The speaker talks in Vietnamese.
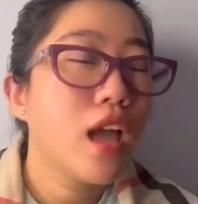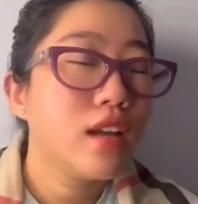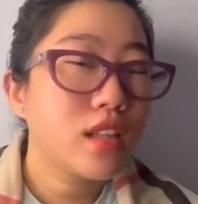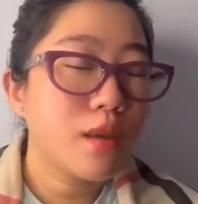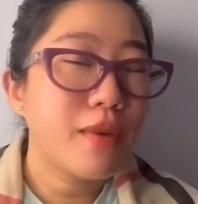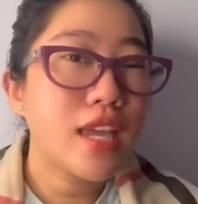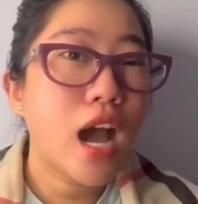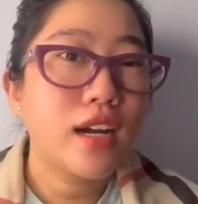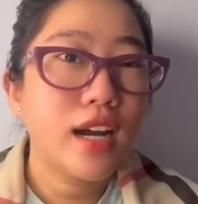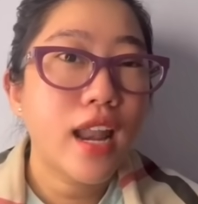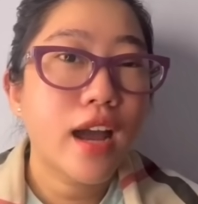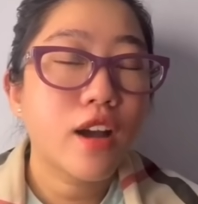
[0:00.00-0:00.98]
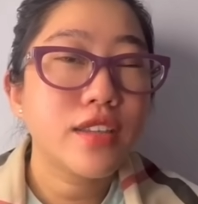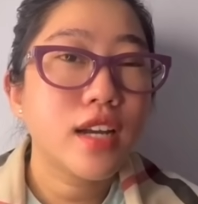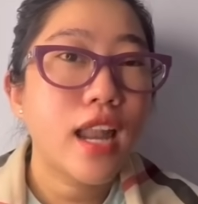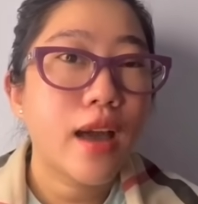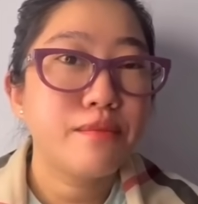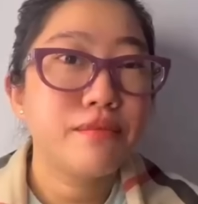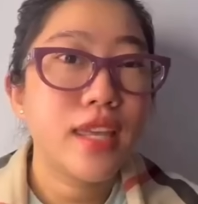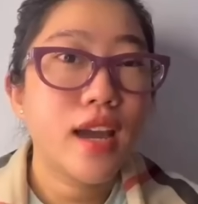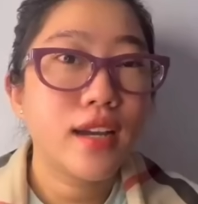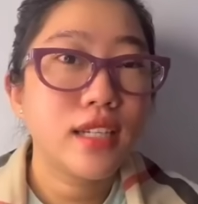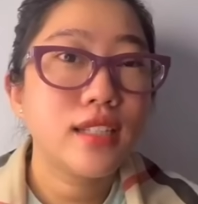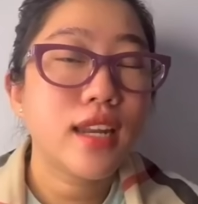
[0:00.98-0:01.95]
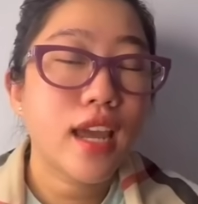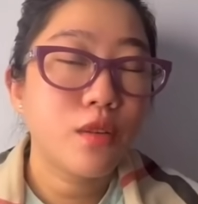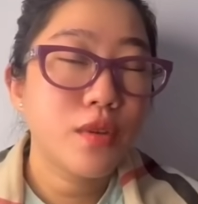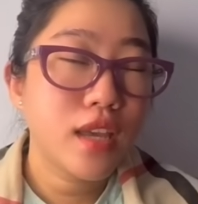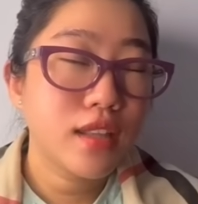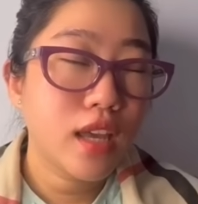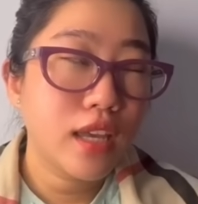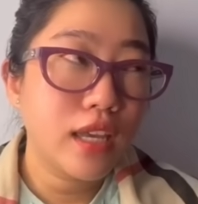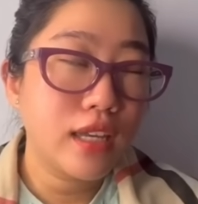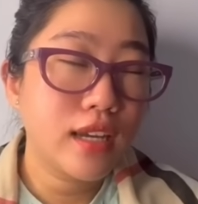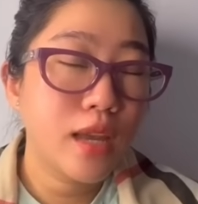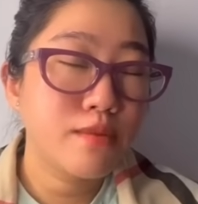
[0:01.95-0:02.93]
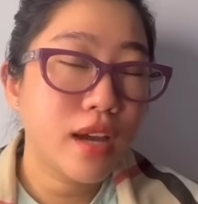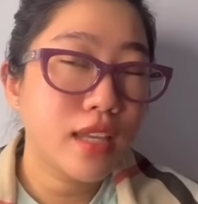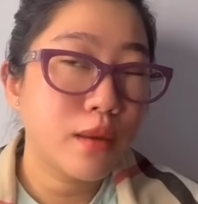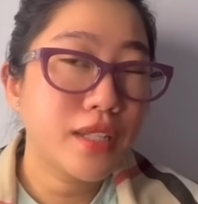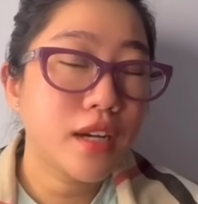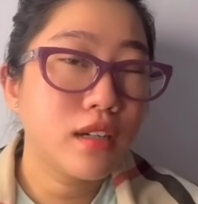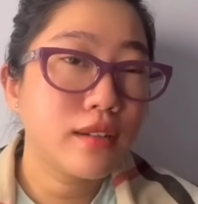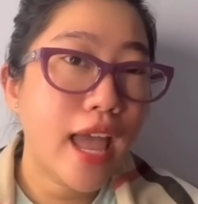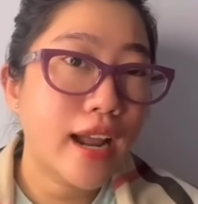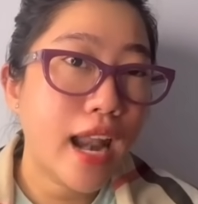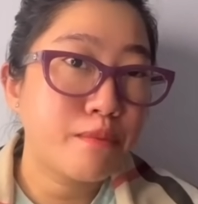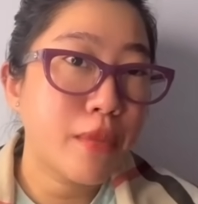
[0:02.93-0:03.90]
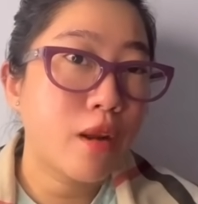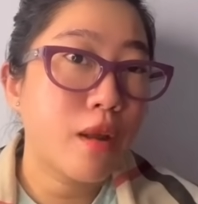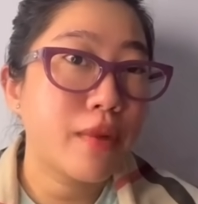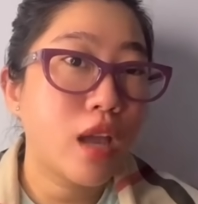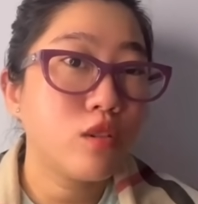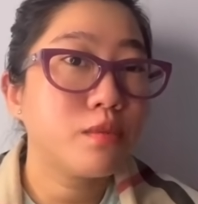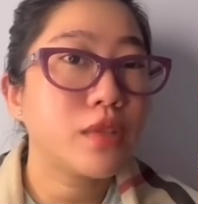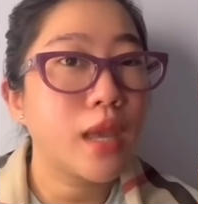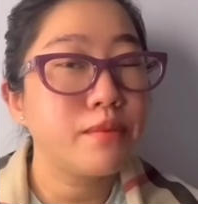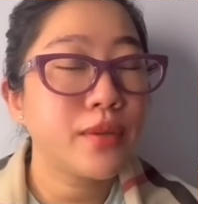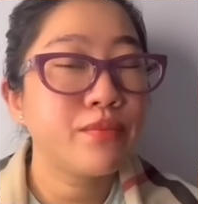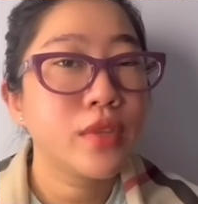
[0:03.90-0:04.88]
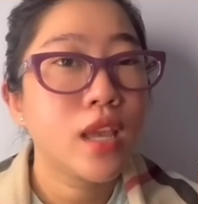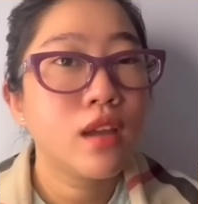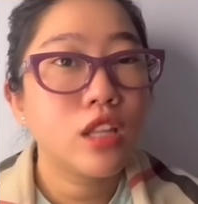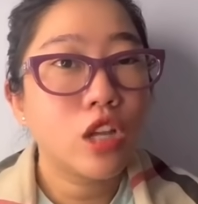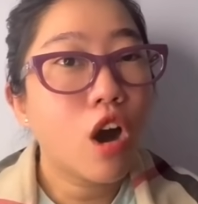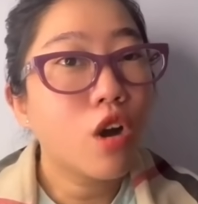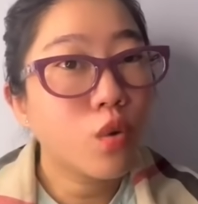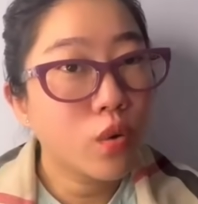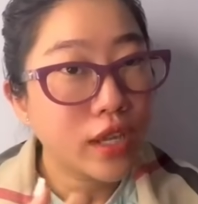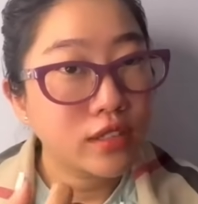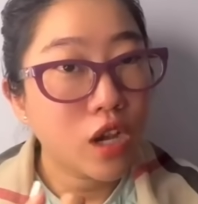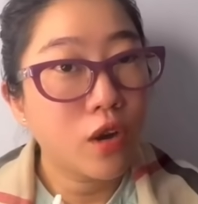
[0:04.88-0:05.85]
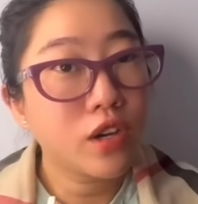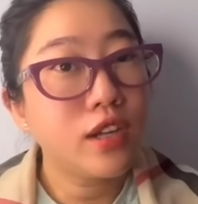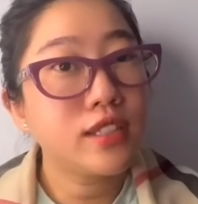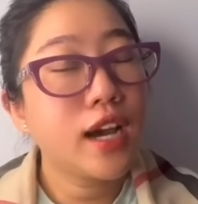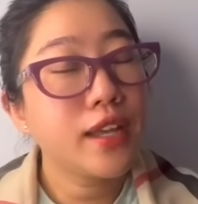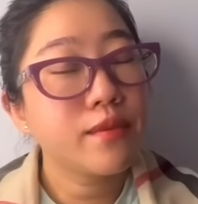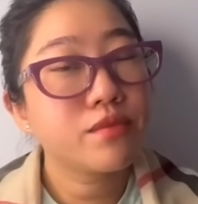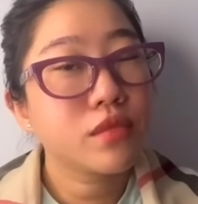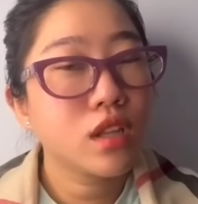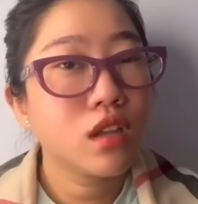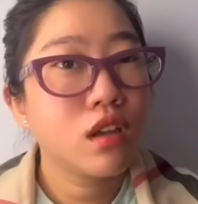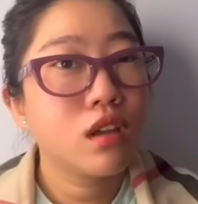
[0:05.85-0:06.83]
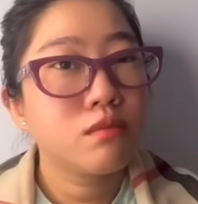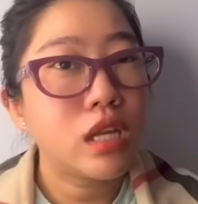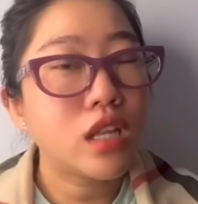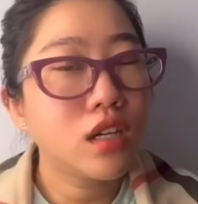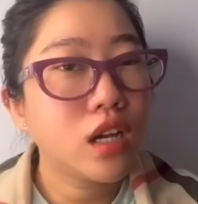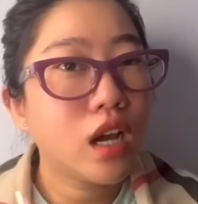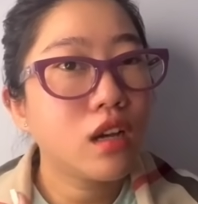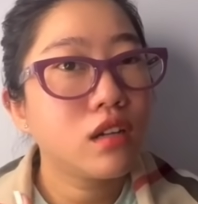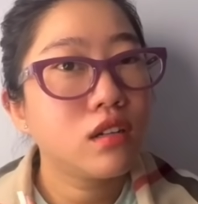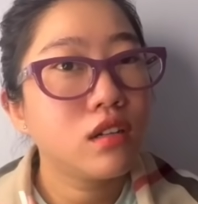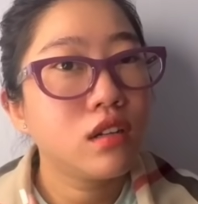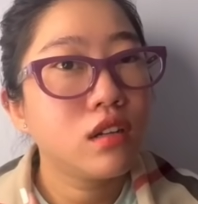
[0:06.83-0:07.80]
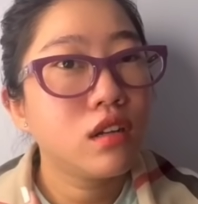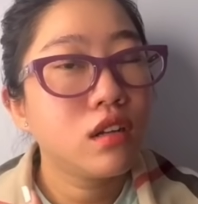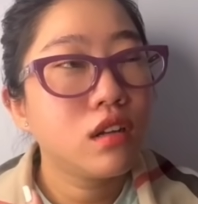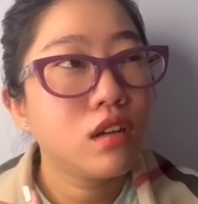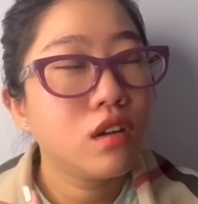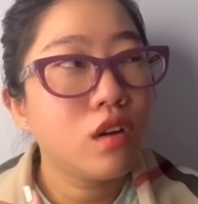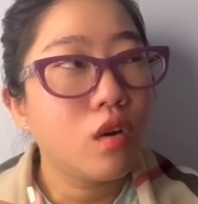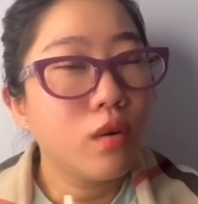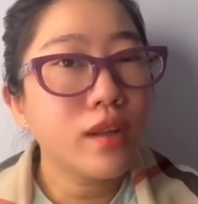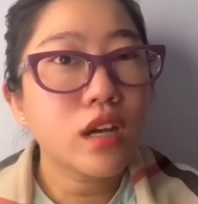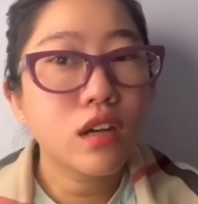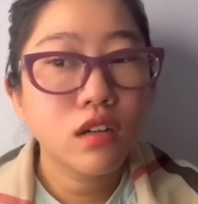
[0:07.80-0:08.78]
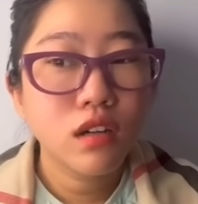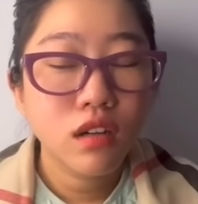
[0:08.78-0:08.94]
thì bây giờ là coi như là bây giờ như thế này đúng vị thì khi mà chị bé tư đang làm neo làm neo trong tiệm á thì con cuộc điện thoại gọi tới bé tư hả ủa bé tư